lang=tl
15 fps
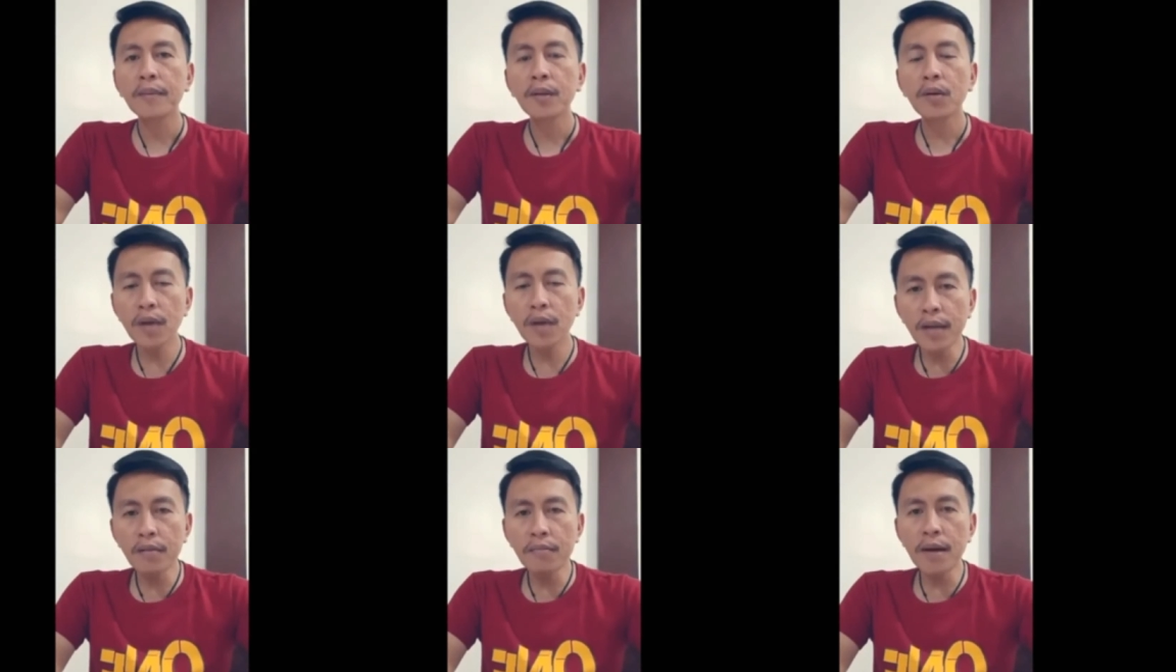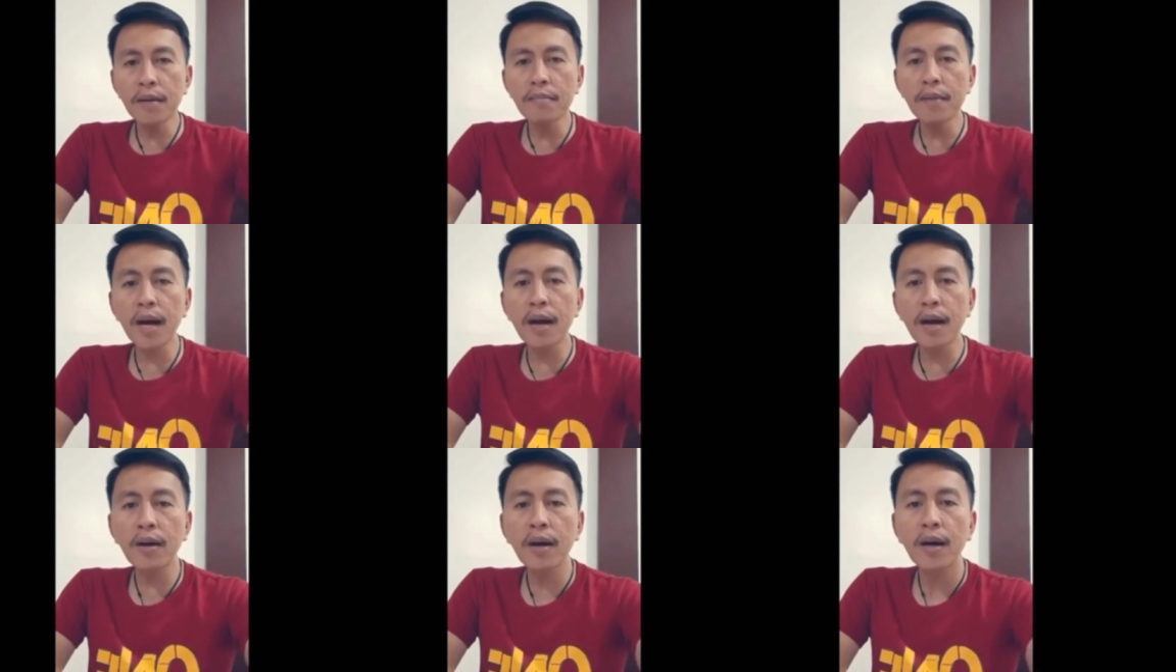Kung ano mang
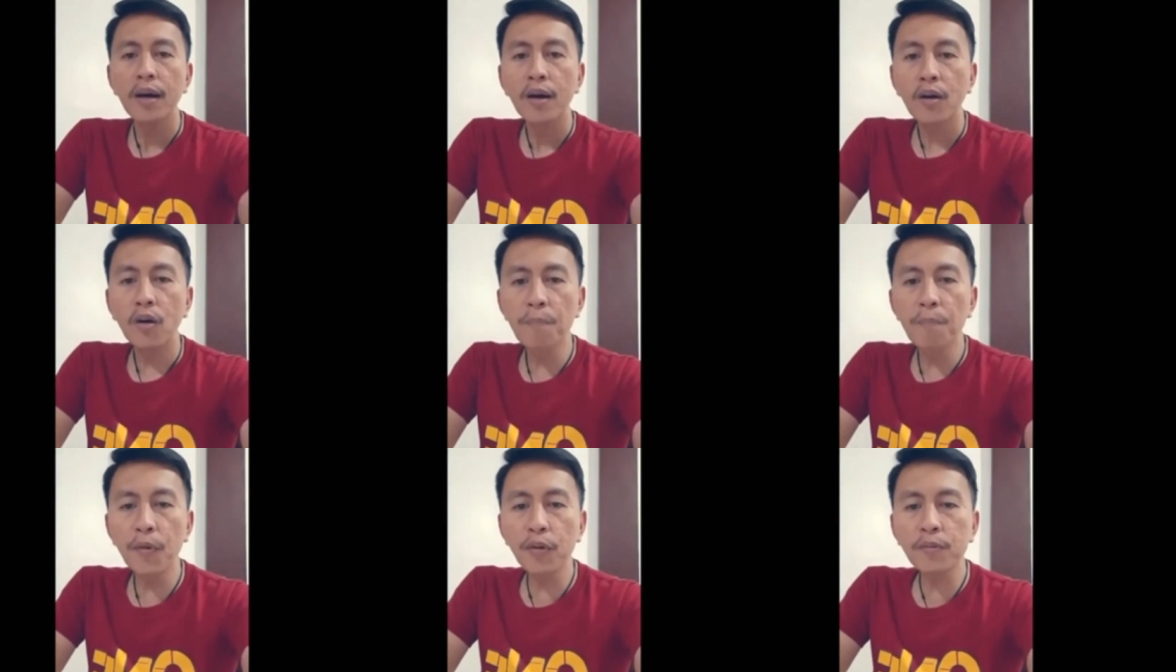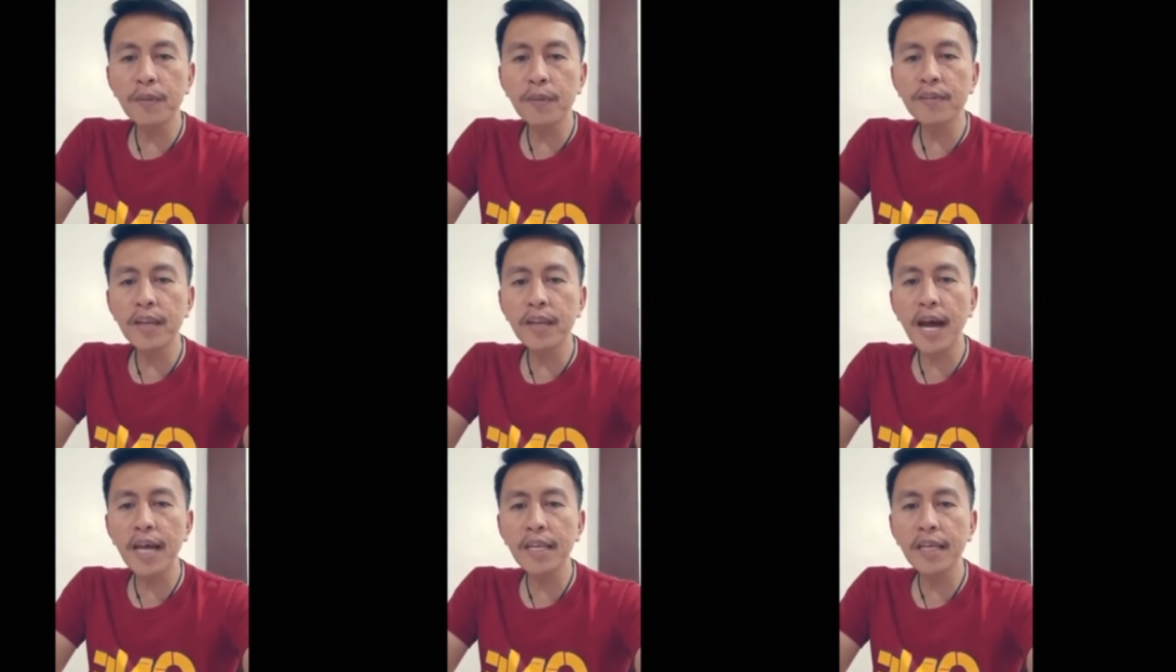makakompose man
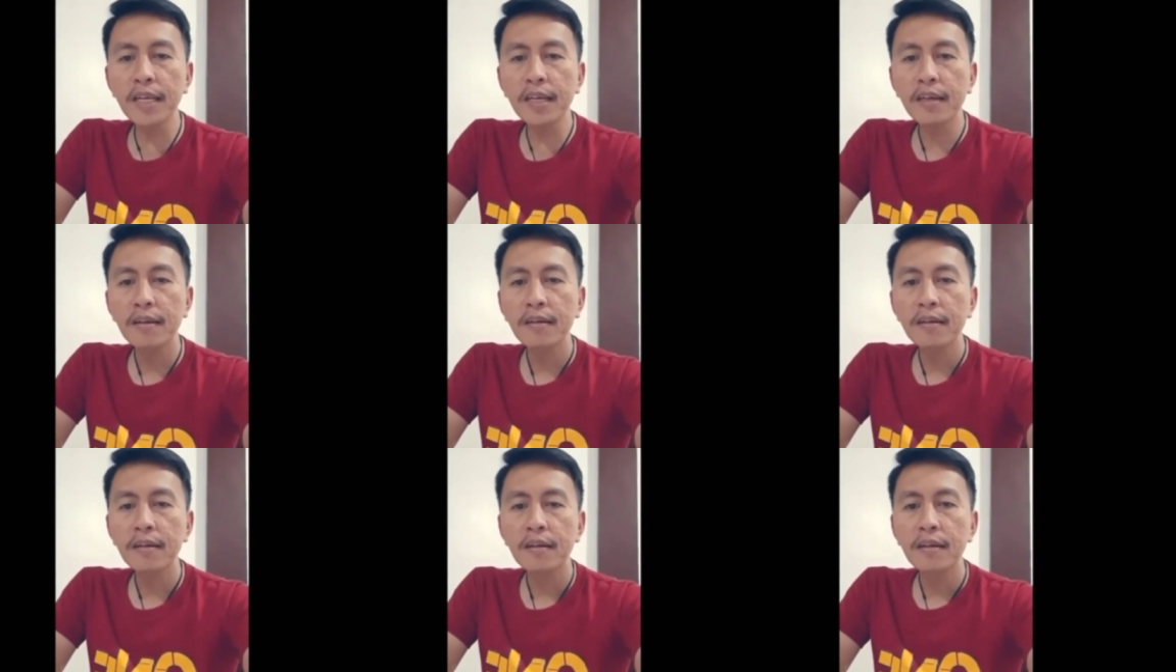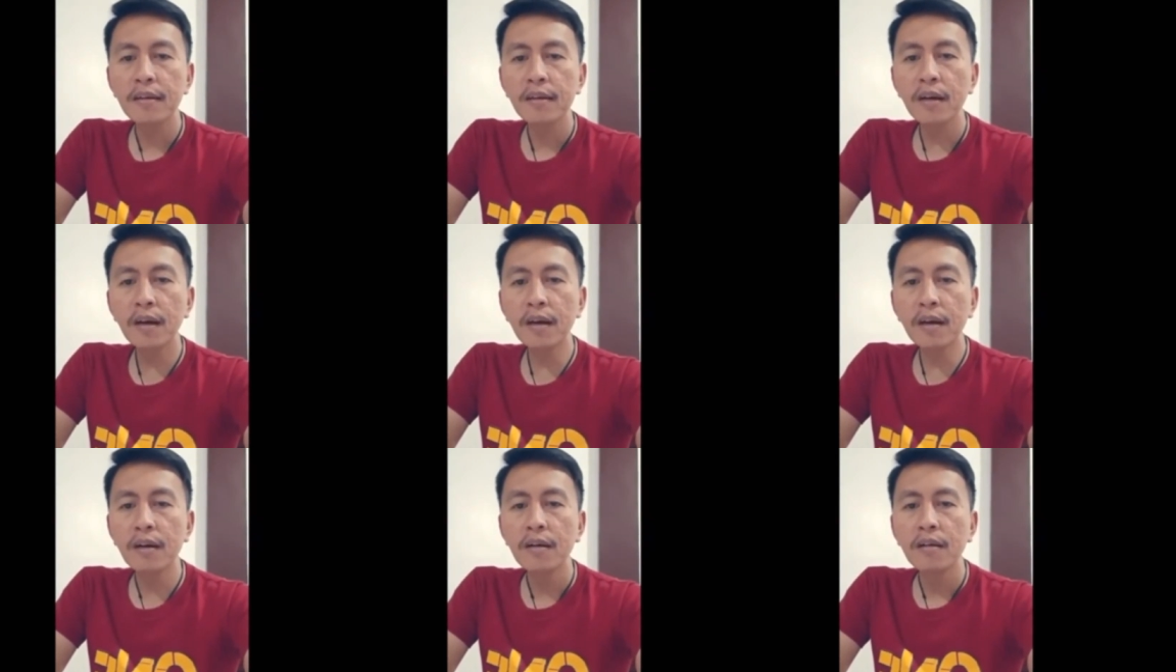sila ani,
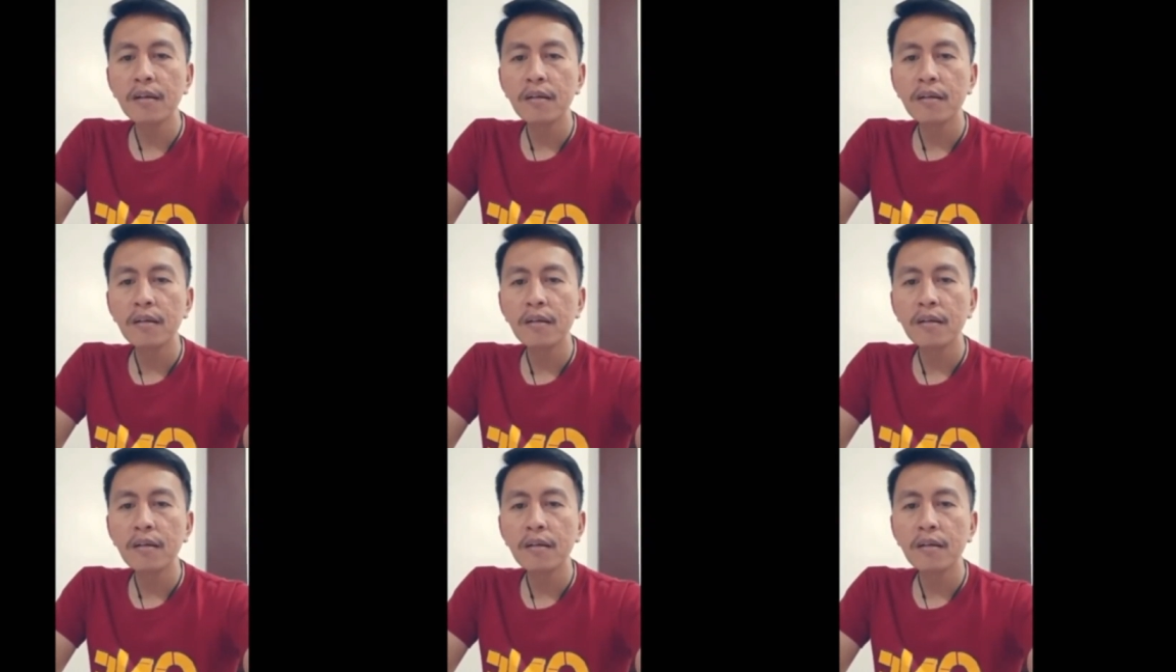no?